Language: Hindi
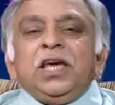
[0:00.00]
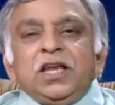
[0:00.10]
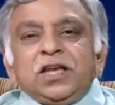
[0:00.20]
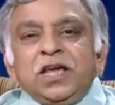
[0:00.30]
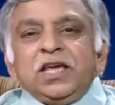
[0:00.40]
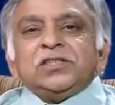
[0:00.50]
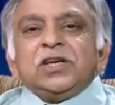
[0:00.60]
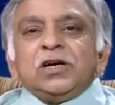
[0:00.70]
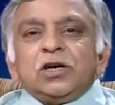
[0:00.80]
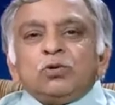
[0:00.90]
इन केस
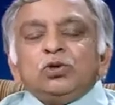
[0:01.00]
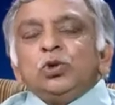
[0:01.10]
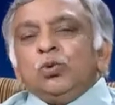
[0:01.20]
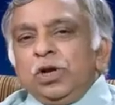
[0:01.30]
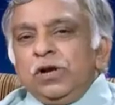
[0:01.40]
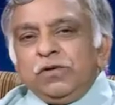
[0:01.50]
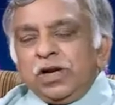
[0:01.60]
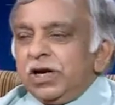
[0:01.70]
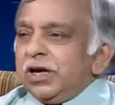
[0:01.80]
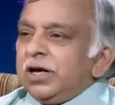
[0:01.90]
अच्छा। अगर कुछ होने
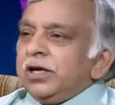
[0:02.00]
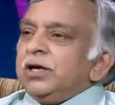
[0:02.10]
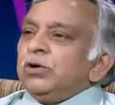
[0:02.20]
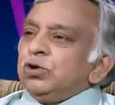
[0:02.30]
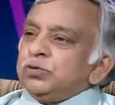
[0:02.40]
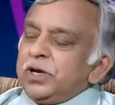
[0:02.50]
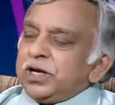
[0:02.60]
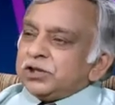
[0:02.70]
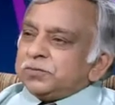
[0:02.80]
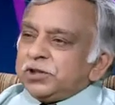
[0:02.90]
वाला है उसमें
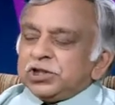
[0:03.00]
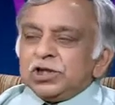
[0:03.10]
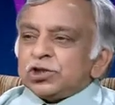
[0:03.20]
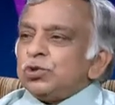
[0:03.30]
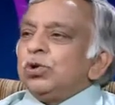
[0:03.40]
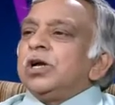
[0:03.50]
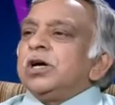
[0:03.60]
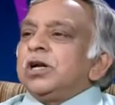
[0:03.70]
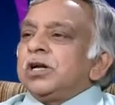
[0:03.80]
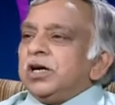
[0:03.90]
एक स्पेशल स्टोन
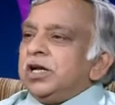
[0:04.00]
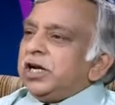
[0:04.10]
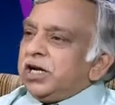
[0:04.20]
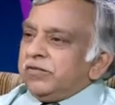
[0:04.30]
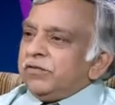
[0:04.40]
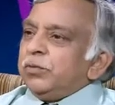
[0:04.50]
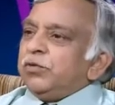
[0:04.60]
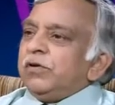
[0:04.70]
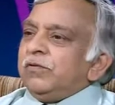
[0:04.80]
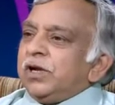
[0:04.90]
लगा रखा है नेगेटिव
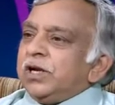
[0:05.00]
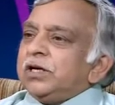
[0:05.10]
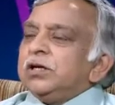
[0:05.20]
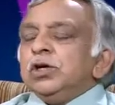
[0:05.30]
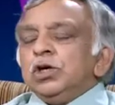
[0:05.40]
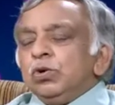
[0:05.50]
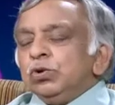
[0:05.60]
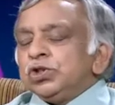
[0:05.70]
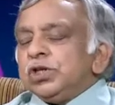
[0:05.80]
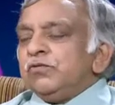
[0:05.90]
रिमूवल वाला
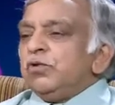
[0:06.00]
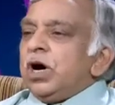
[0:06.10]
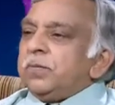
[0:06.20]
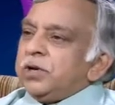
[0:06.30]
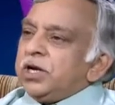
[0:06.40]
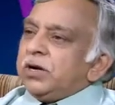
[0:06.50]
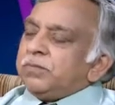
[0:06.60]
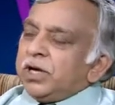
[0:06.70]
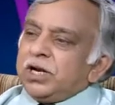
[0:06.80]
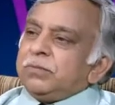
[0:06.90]
उससे वो अपने आप
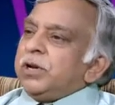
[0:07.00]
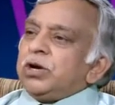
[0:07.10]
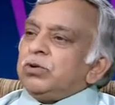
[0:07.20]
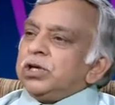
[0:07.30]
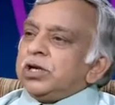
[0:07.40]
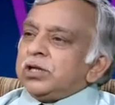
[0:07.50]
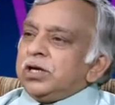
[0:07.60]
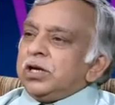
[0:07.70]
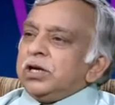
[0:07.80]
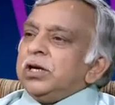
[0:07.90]
पहले ब्रेक हो जाता
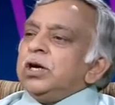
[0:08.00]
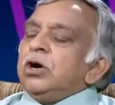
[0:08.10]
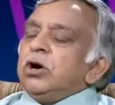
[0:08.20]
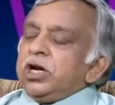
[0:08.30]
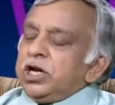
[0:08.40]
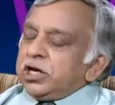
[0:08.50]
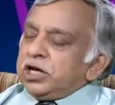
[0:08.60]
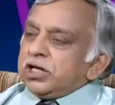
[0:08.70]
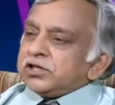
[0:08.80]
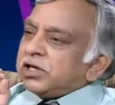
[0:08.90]
है और इन
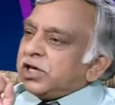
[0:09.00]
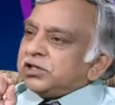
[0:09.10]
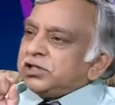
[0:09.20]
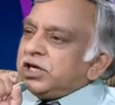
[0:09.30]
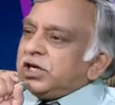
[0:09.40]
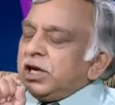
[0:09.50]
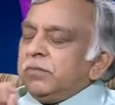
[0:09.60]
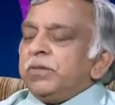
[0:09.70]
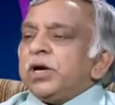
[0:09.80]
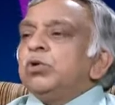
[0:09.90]
केस अगर एक्सीडेंट
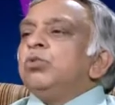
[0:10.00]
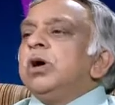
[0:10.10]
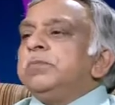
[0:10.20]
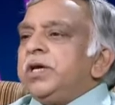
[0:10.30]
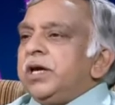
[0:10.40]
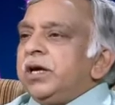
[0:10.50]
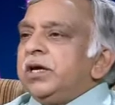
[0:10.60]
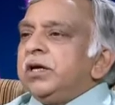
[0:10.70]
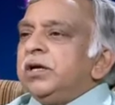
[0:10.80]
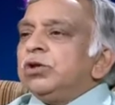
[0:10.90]
इम्पैक्ट हुआ भी है
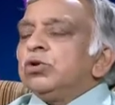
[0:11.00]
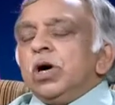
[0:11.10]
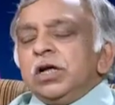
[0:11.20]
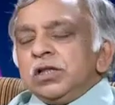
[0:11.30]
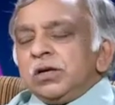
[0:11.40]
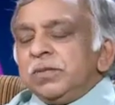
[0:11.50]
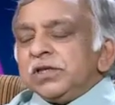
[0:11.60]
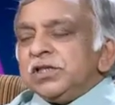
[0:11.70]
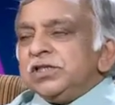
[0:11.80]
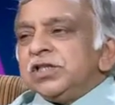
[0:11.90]
तो अंदर
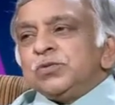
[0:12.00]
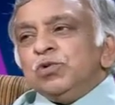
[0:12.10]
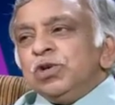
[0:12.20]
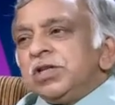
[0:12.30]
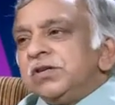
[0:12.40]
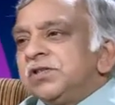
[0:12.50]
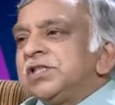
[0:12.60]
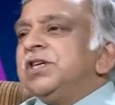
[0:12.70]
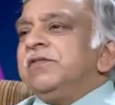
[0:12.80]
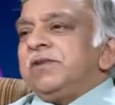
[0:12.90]
पैसेंजर्स पूरी तरफ से
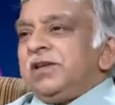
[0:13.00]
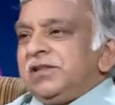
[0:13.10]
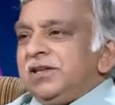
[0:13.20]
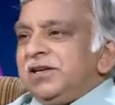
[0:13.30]
सेफ रहते